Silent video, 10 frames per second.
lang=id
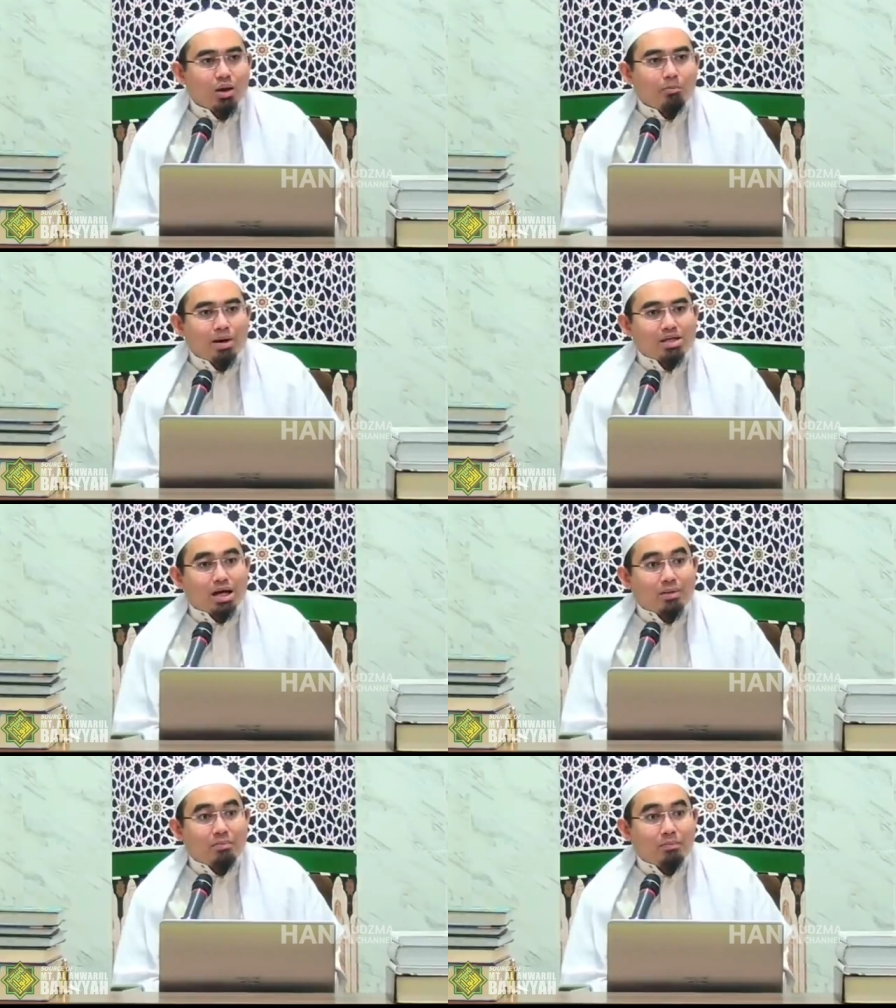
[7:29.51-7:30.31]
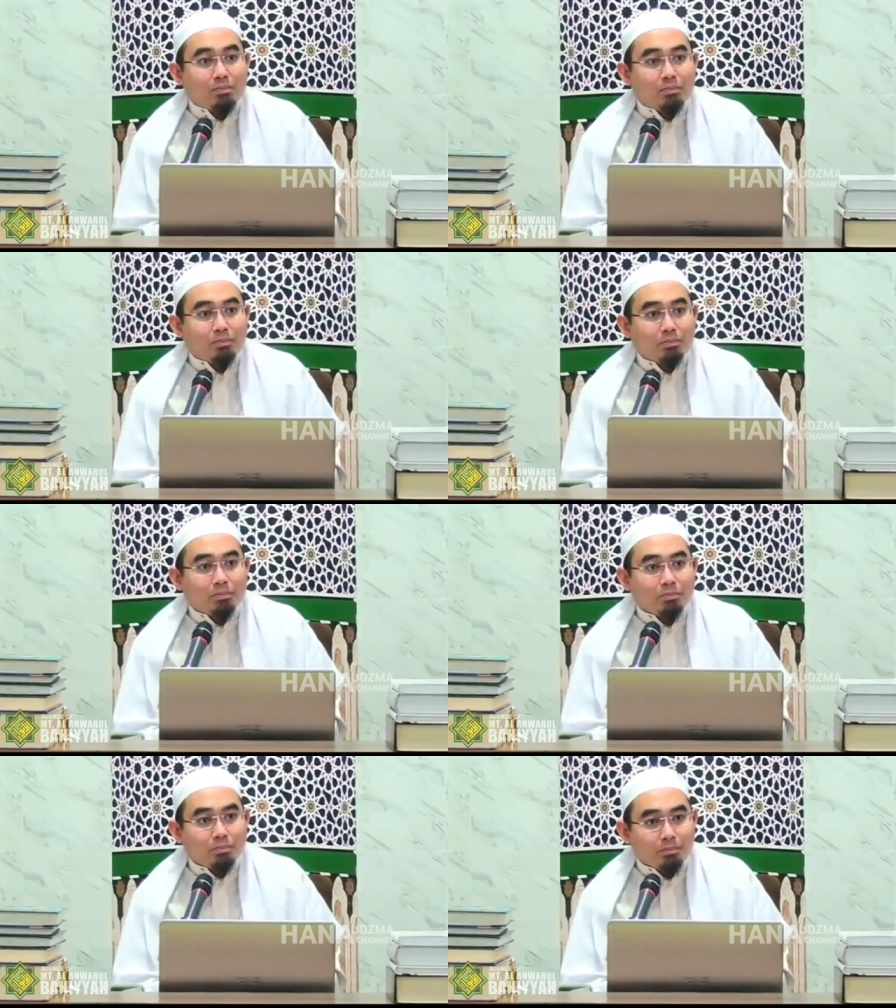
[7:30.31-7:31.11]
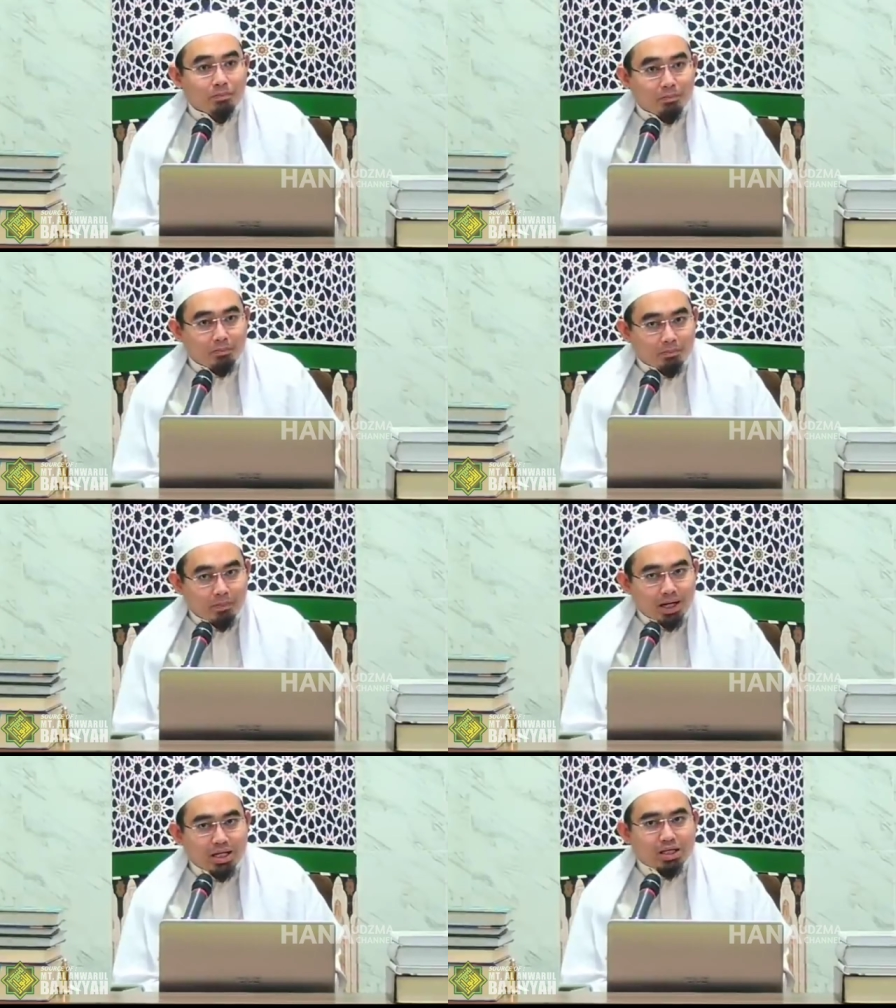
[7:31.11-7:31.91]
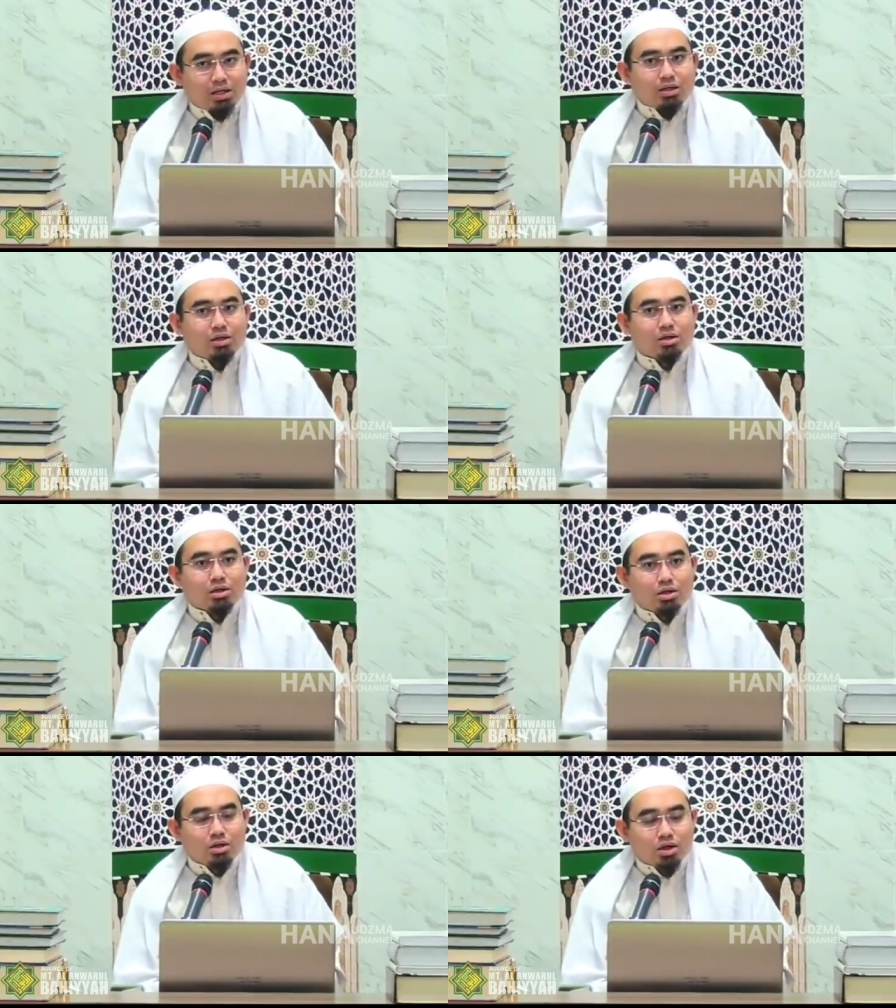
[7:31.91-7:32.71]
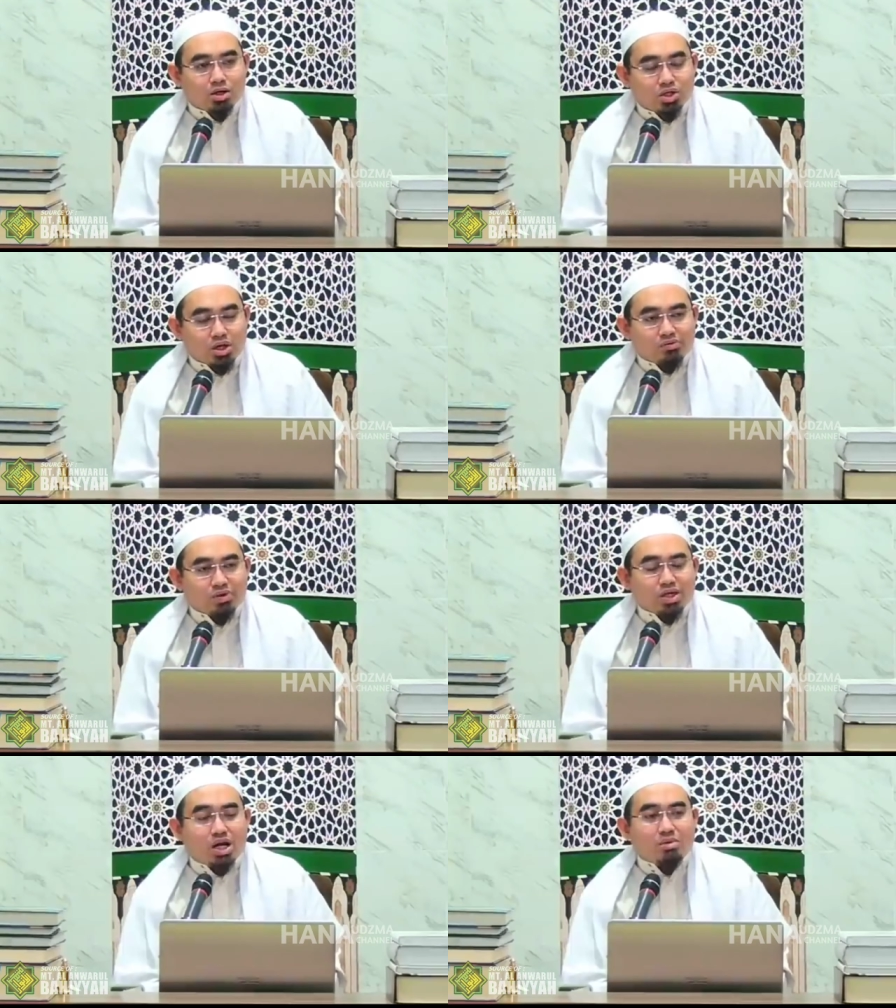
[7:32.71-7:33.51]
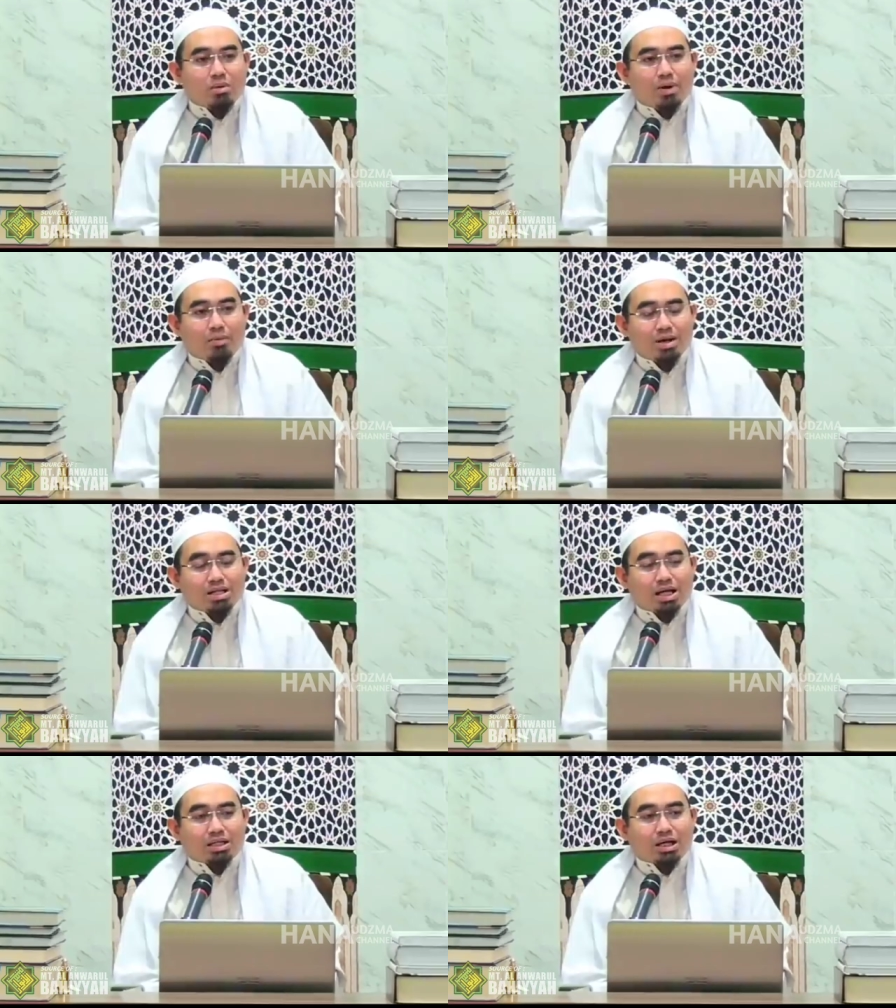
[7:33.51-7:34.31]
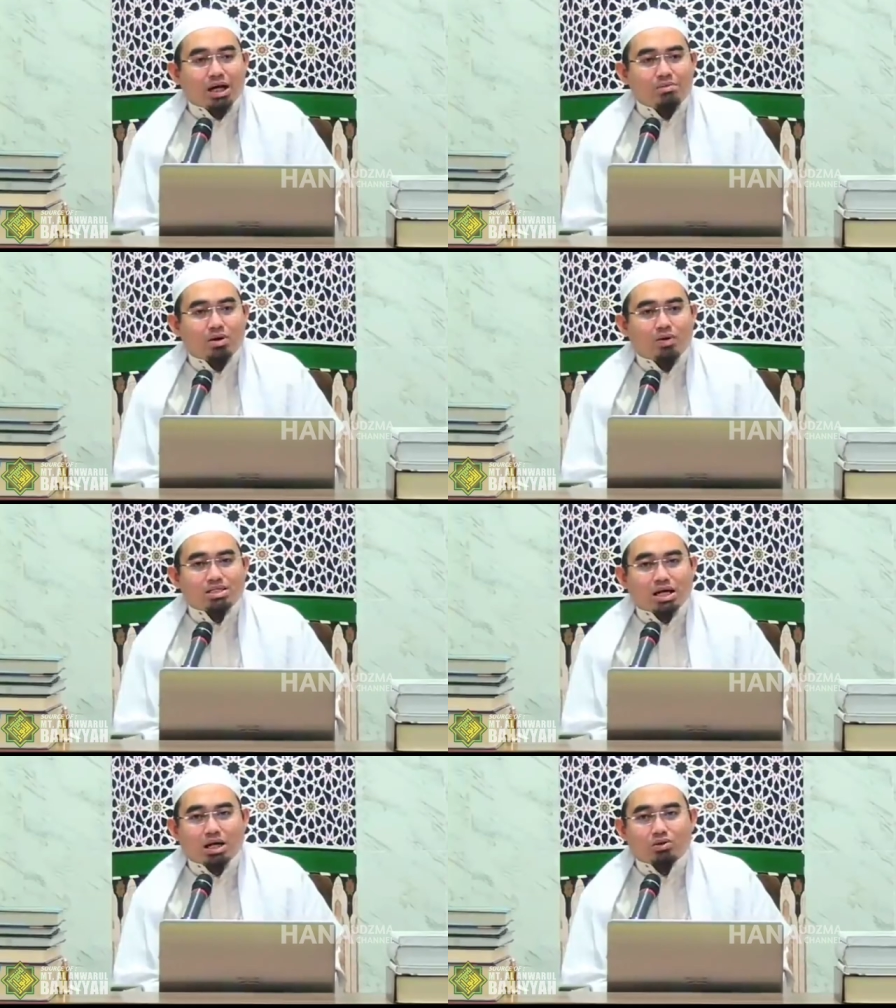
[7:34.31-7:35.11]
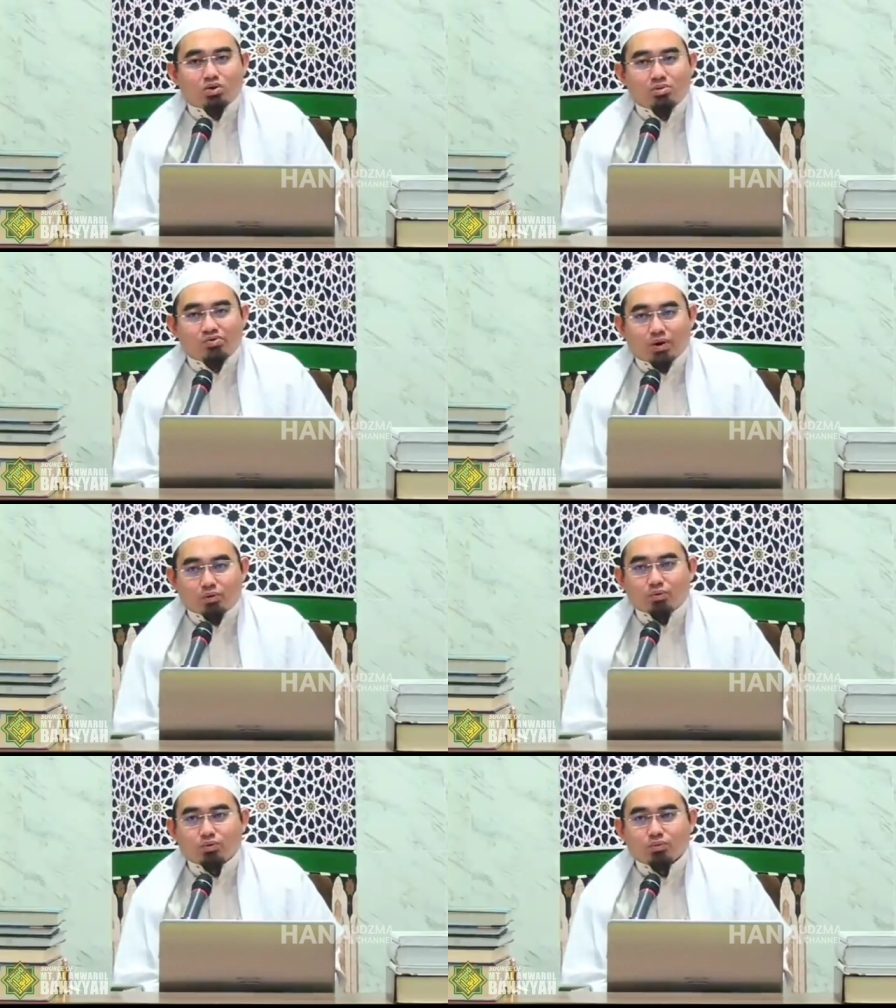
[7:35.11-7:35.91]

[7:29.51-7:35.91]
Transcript: Mazhab Malik. Malik Syafi'i dan Imam Ahmad katakan bahwa zakat hukumnya fardu.